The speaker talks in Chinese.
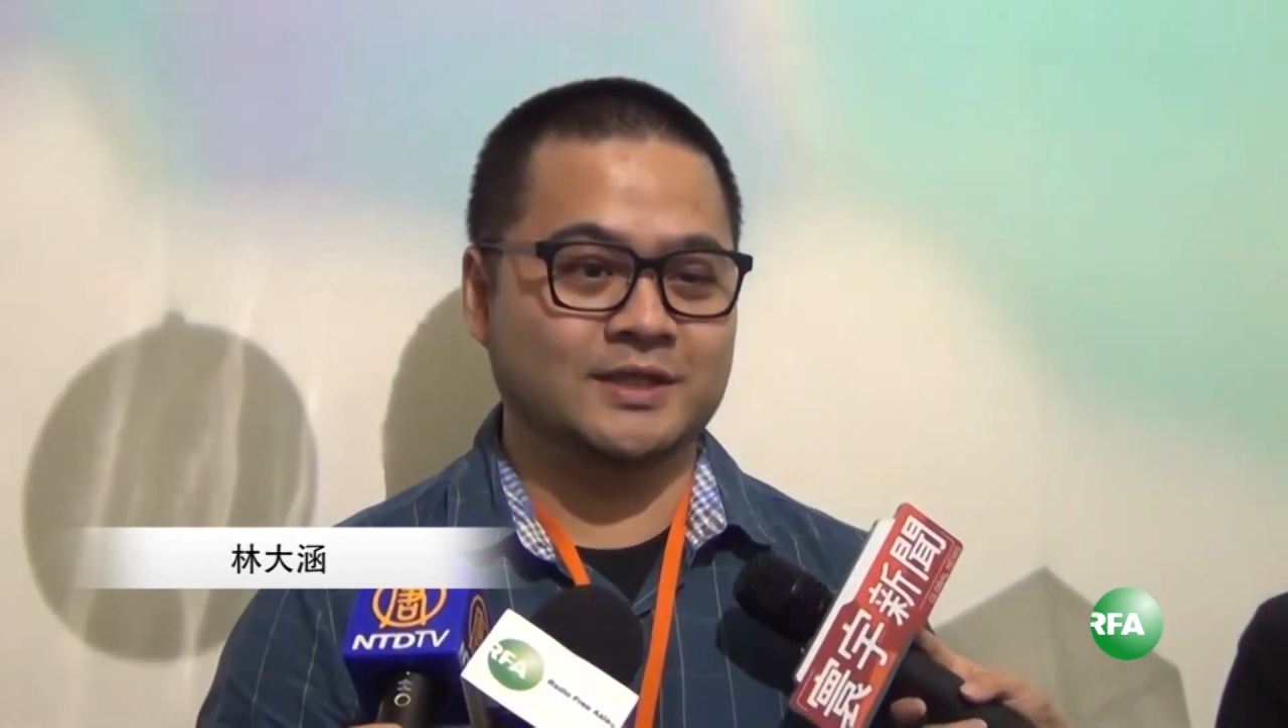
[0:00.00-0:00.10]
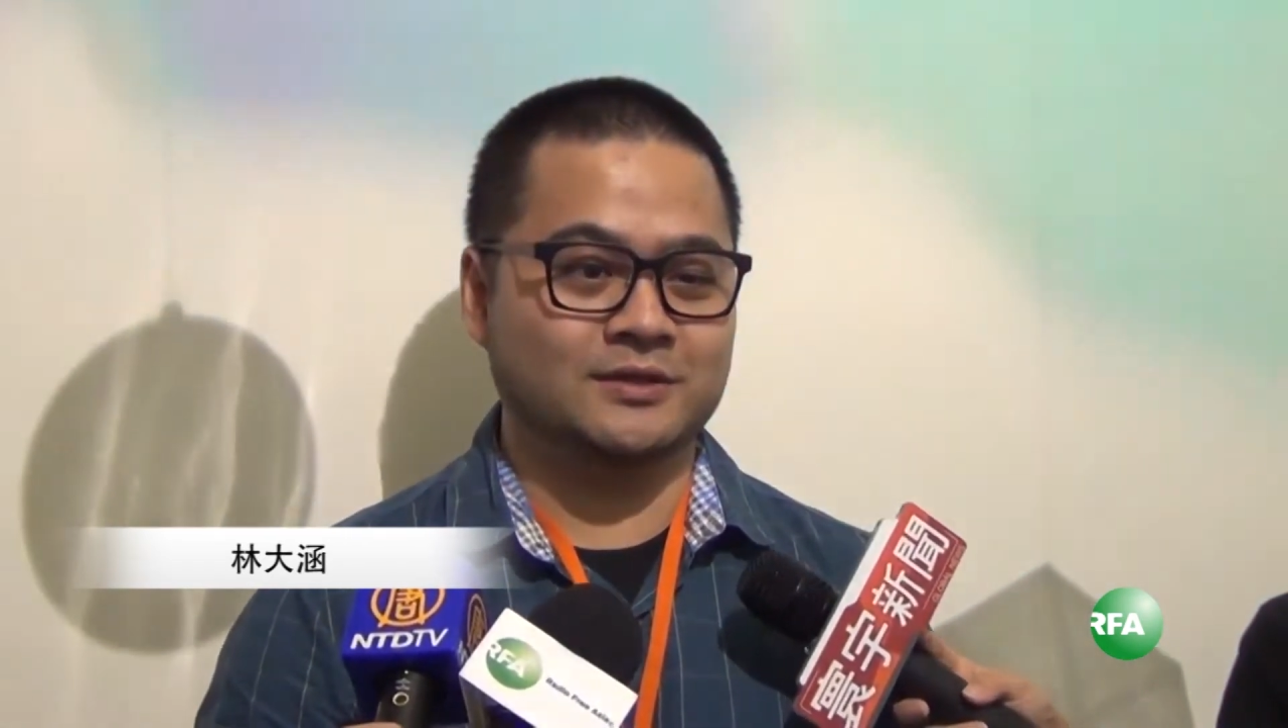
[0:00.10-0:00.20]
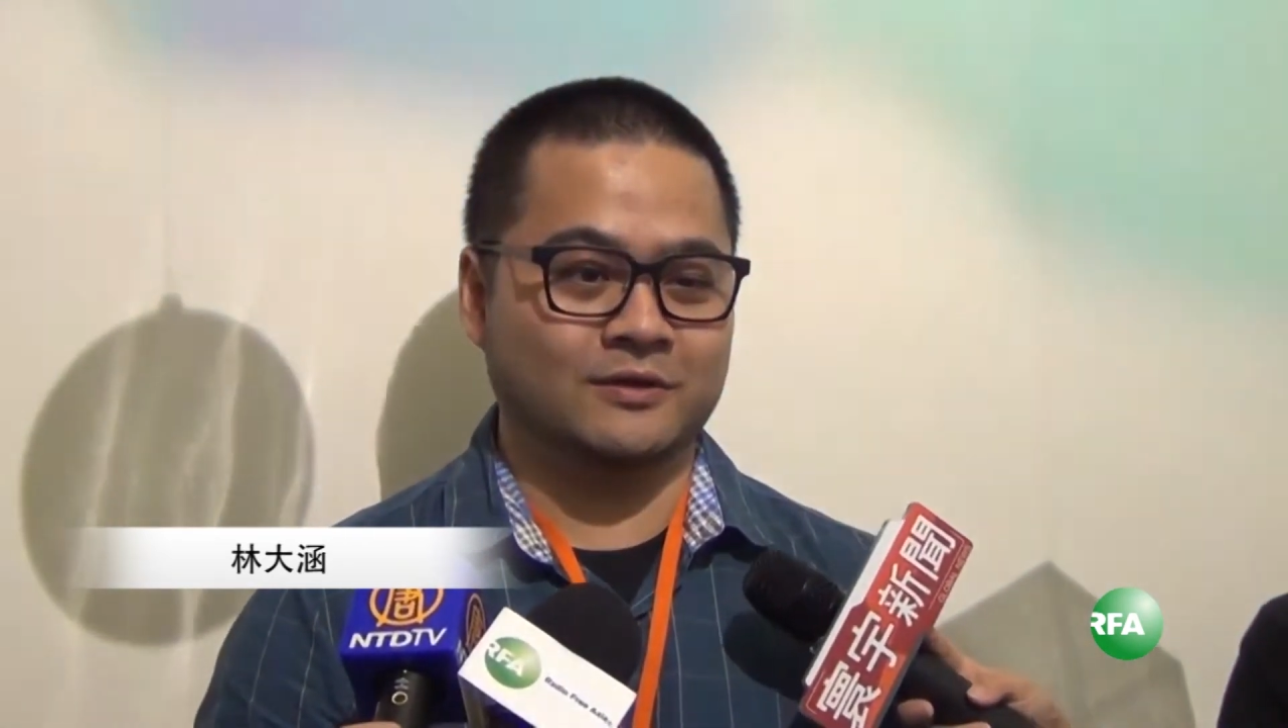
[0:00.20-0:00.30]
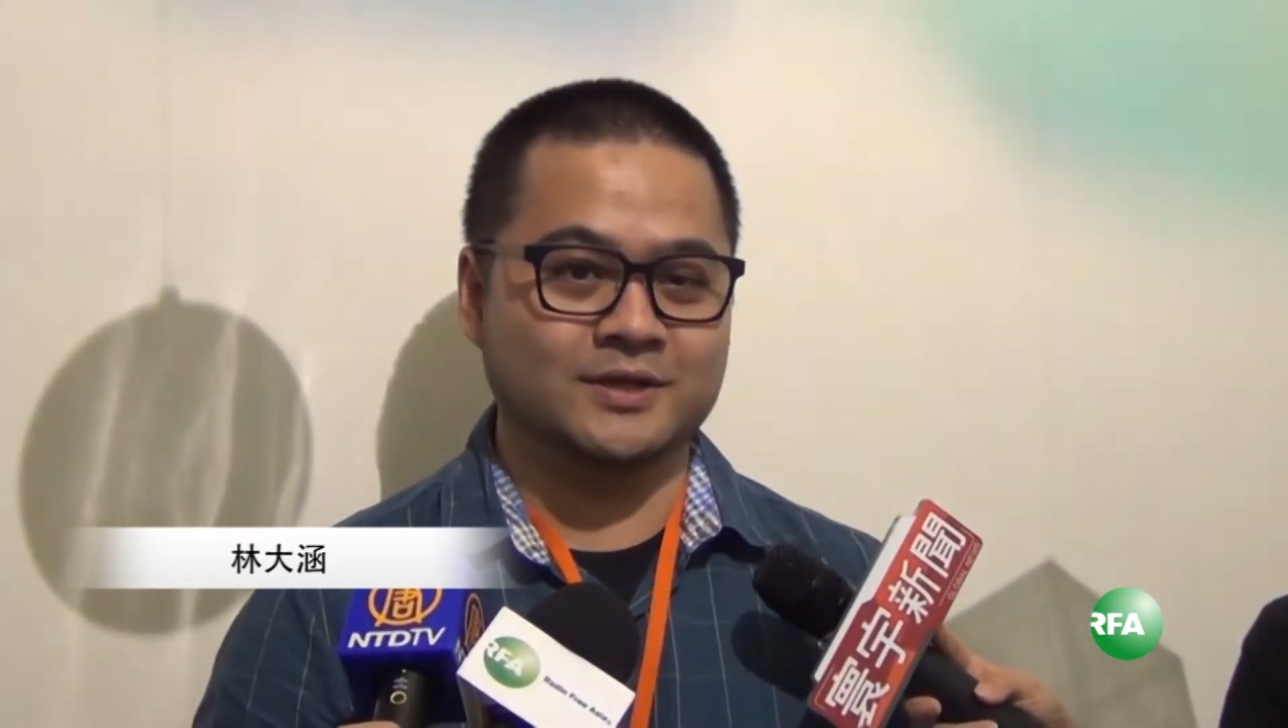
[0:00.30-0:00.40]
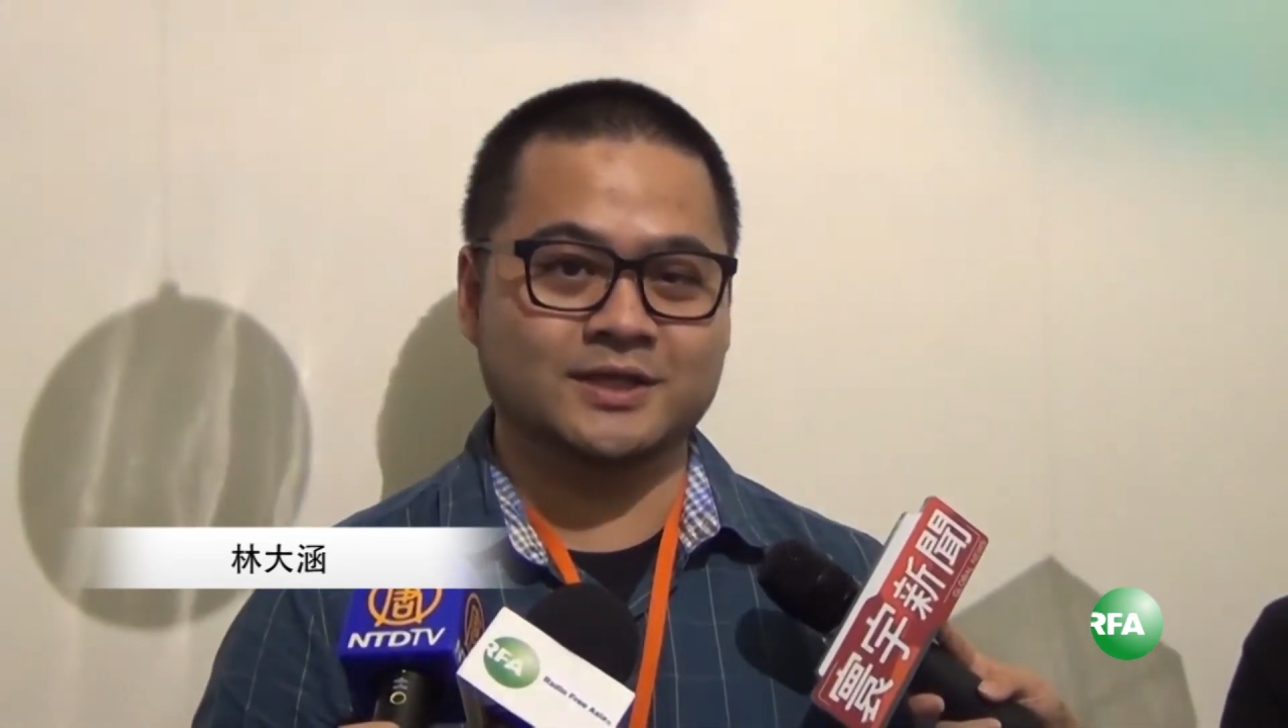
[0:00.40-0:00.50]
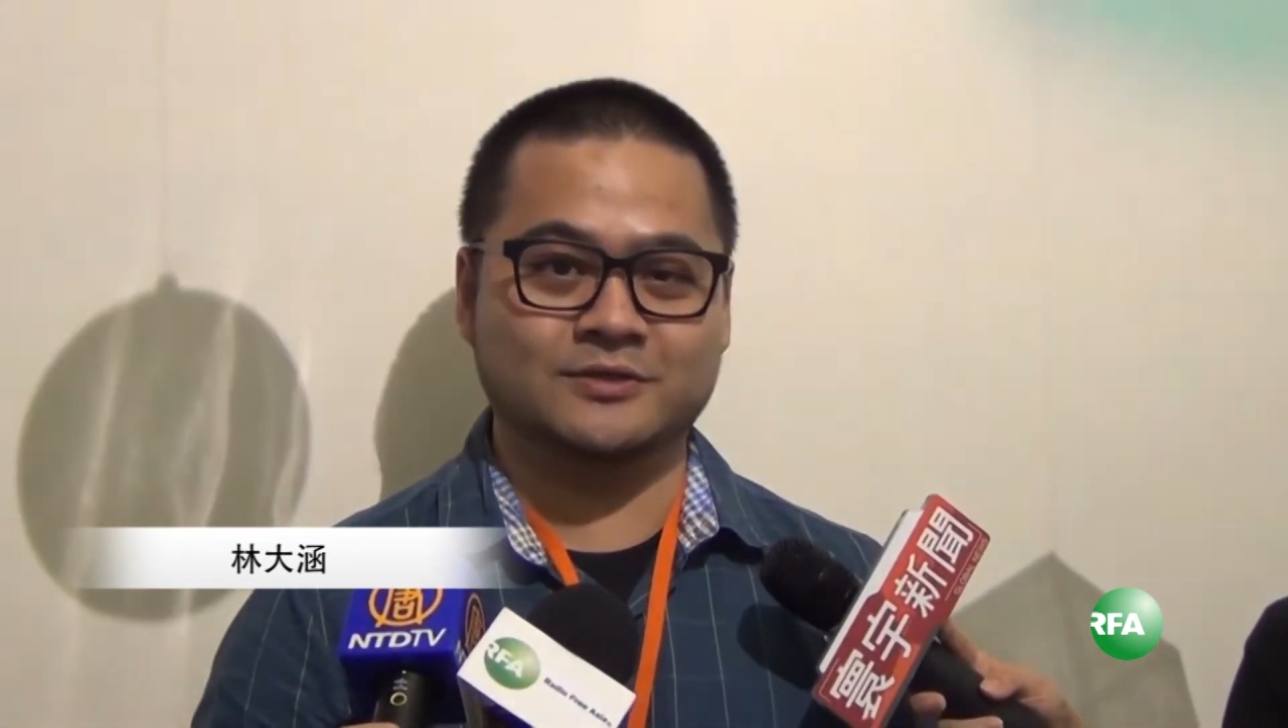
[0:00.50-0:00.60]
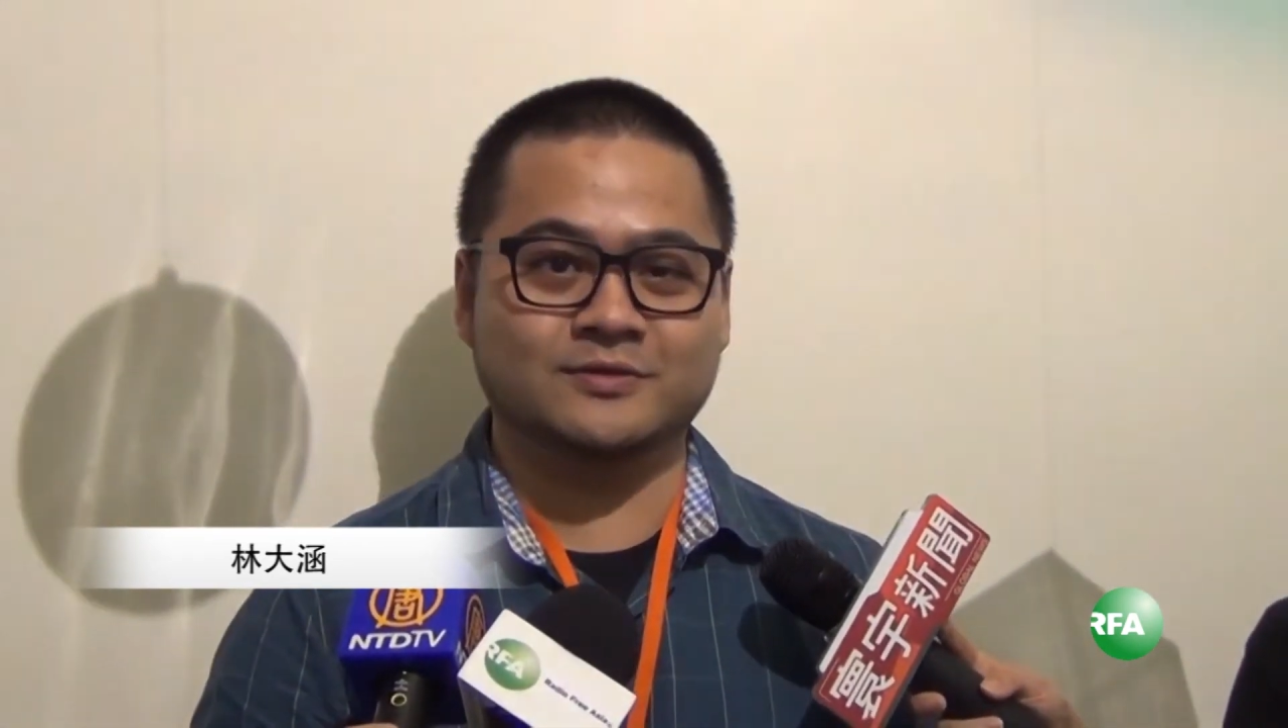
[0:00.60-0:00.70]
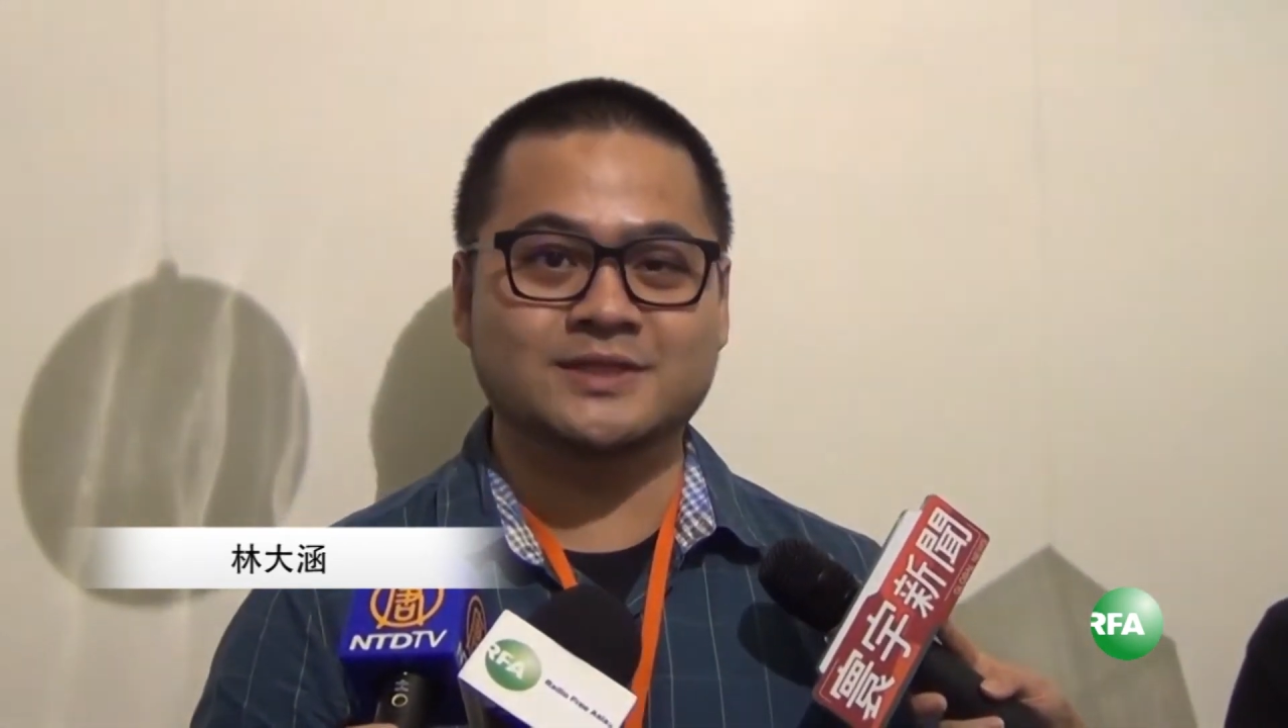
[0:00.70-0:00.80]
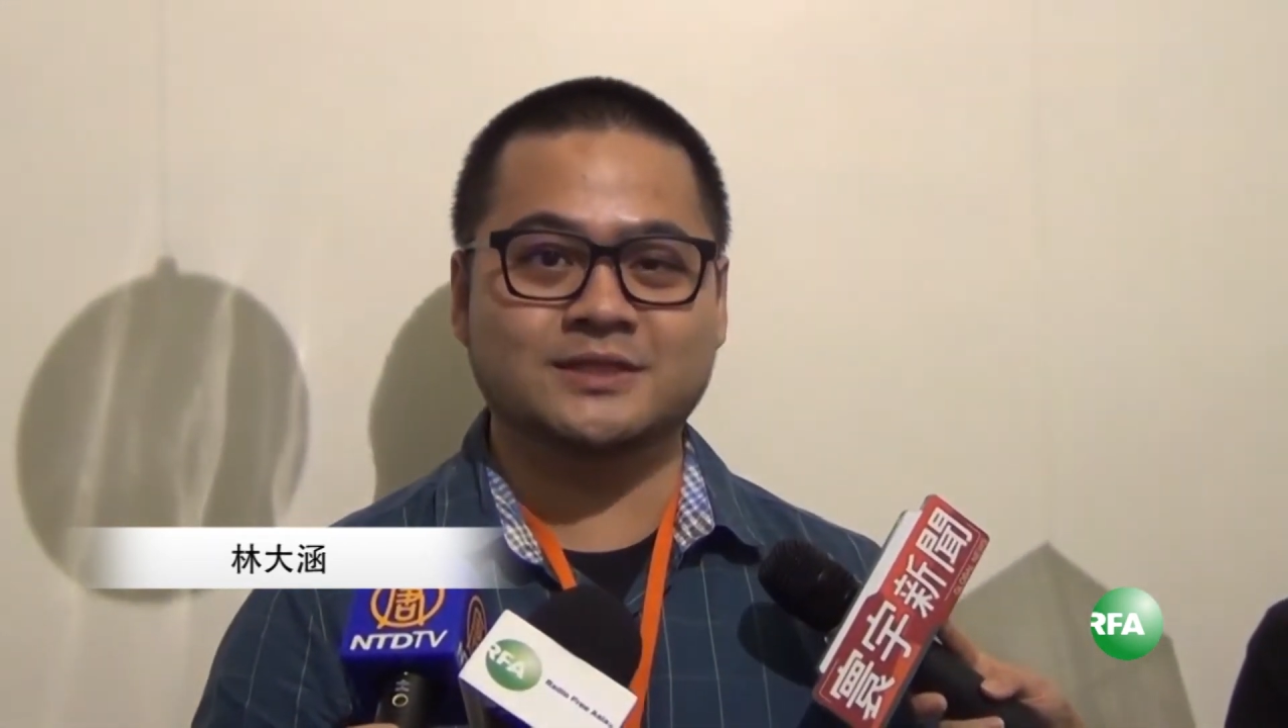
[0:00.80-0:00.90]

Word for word: 你投了很多